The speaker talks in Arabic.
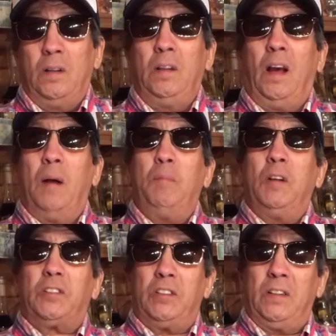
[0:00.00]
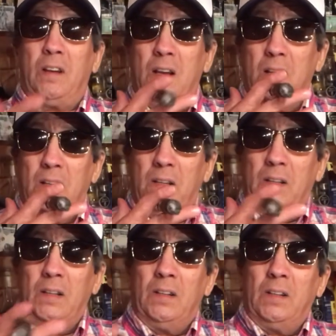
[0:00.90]
اللي عامله شي
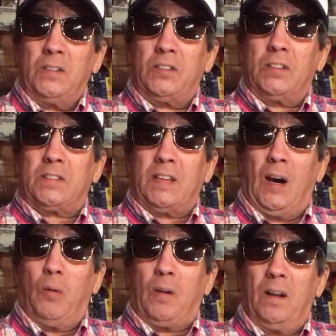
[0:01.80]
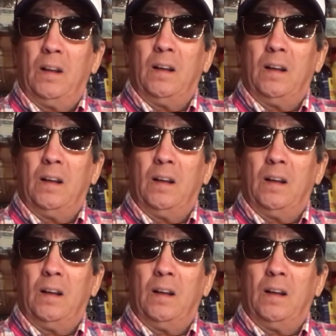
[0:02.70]
شي تصاور